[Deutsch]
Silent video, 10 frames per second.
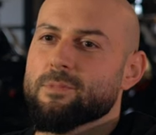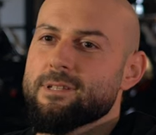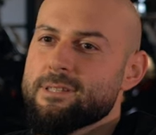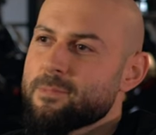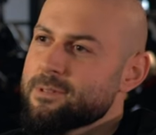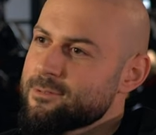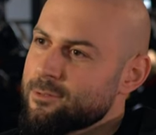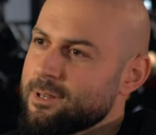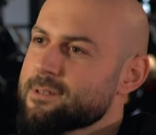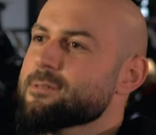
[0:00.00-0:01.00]
beließt man sich
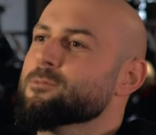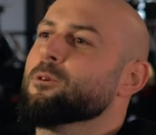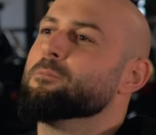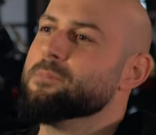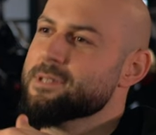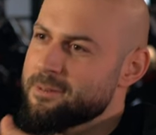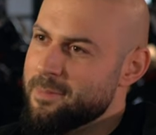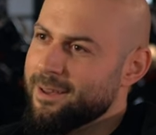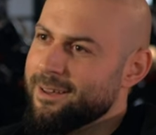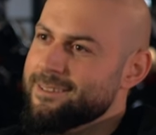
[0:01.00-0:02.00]
so langsam, kommt ein bisschen
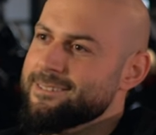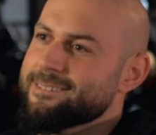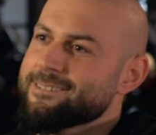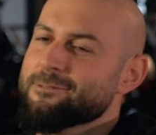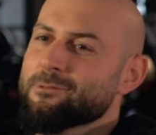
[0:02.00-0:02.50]
mehr rein ne?